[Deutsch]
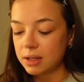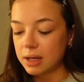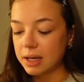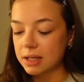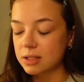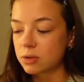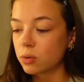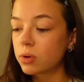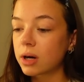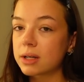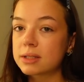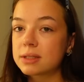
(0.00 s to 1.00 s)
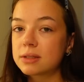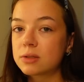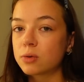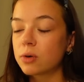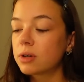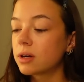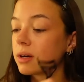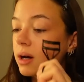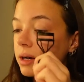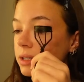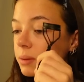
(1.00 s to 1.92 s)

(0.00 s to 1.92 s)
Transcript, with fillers: echt so krass zurückgegangen.